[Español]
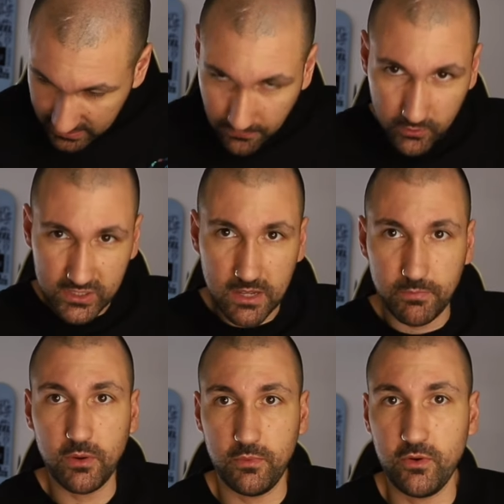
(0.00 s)
de frontside
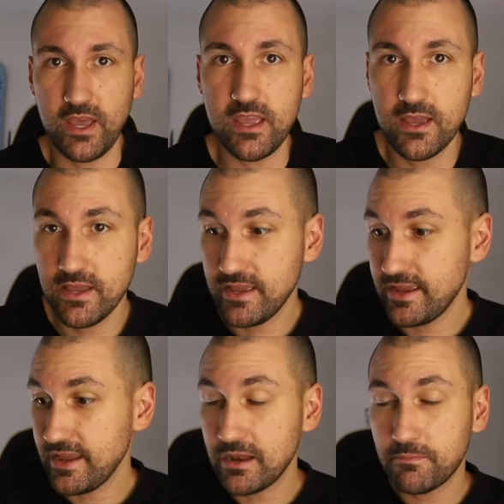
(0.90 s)
pop, ¿ok?
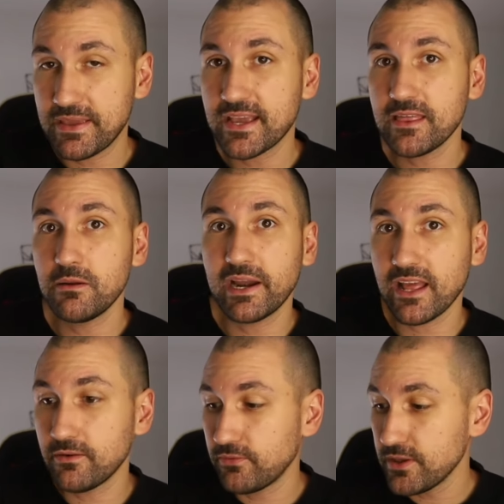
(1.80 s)
El pique del
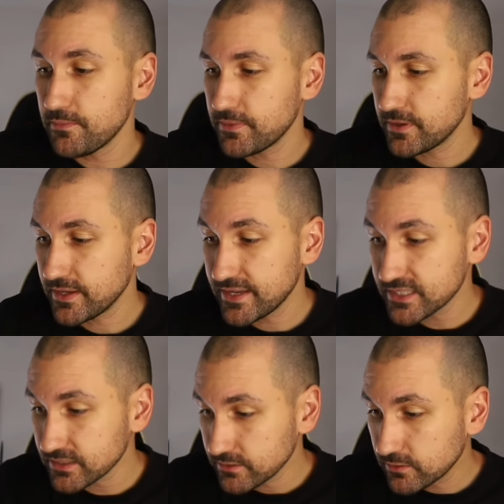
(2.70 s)
varial flip es